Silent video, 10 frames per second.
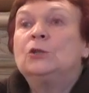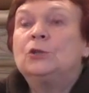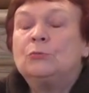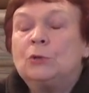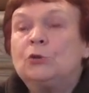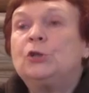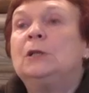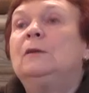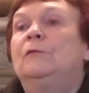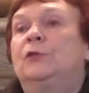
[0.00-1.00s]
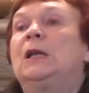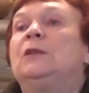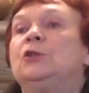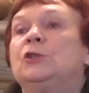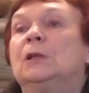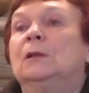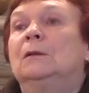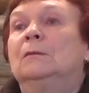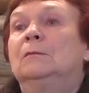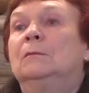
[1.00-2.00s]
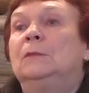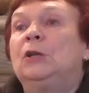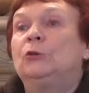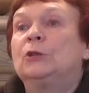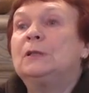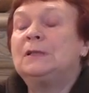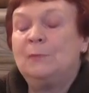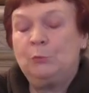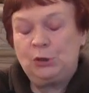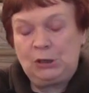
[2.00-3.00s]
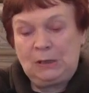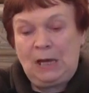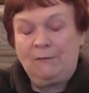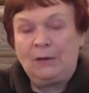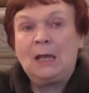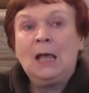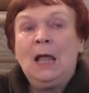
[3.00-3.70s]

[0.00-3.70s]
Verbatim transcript: Czuło się wszędzie, i odkrycia były ciekawe.